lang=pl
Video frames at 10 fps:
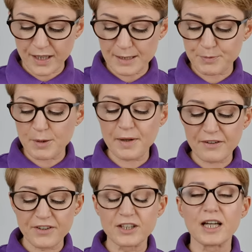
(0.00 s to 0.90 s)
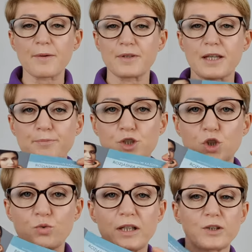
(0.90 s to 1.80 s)
z przebarwieniami na
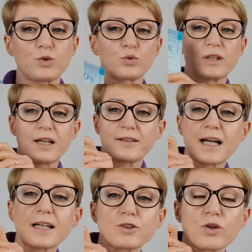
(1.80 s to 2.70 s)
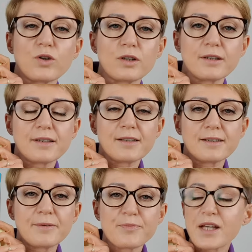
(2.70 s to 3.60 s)
przykład tutaj, tak, to e,
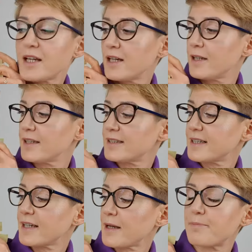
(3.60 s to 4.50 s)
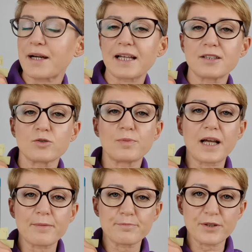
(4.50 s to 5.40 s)
Y, seria Bright
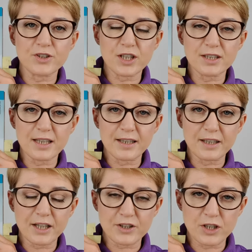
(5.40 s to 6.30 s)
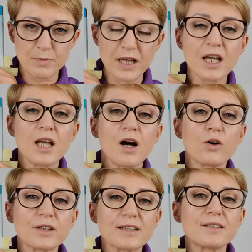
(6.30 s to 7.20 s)
Sublime będzie idealna dla Ciebie.
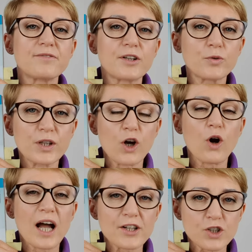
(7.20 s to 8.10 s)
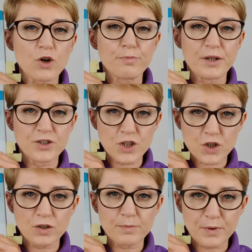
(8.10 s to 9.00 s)
Ona zniweluje aż o
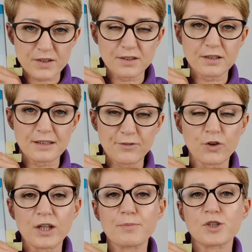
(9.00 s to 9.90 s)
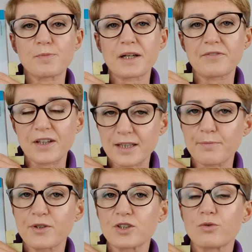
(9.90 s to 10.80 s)
50% Twoje przebarwienia,
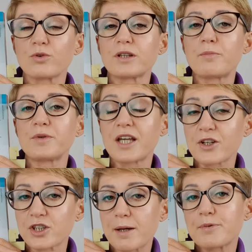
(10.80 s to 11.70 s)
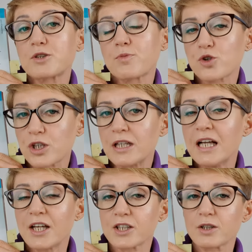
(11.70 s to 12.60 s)
będą one mniejsze, a być może,
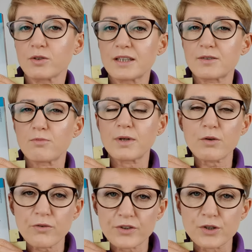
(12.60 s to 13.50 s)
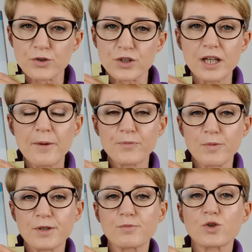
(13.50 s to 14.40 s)
jeśli one są mało widoczne, to
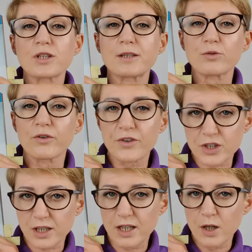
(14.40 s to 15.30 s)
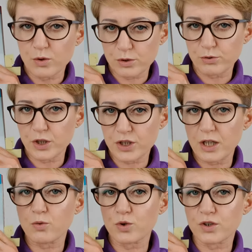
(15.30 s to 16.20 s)
być może całkowicie usuniesz
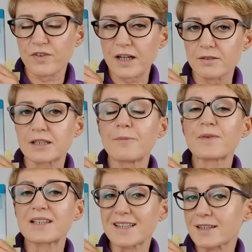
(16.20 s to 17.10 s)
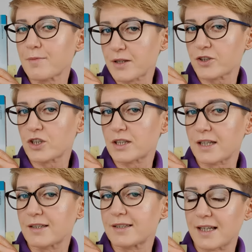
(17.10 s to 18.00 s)
je używając systematycznie
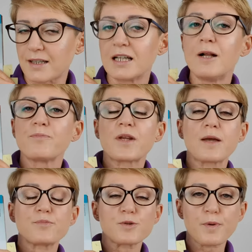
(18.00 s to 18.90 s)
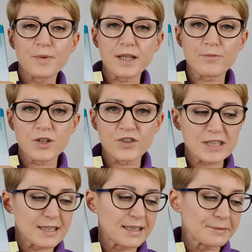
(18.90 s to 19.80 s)
tej serii. Y, przypominam, że
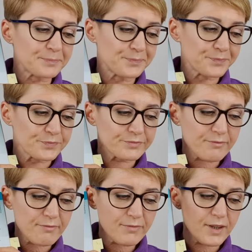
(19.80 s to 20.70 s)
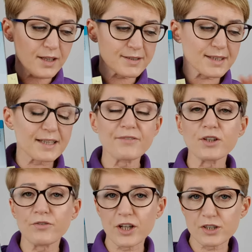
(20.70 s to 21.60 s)
wszystkie zestawy
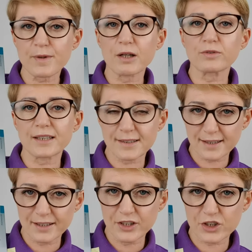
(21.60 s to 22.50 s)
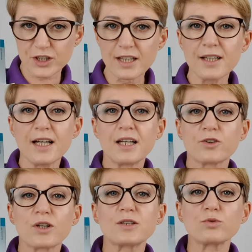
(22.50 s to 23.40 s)
czy mają testy kliniczne,
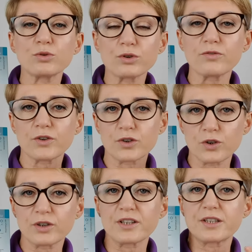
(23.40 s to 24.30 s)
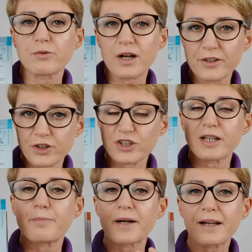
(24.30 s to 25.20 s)
to jest udowodnione działanie, że
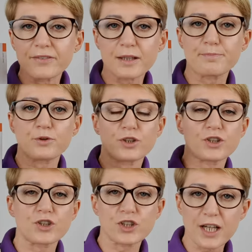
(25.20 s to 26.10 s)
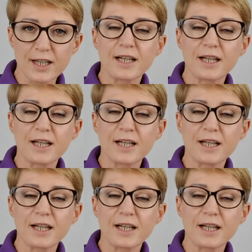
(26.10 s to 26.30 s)
naprawdę po tych 3,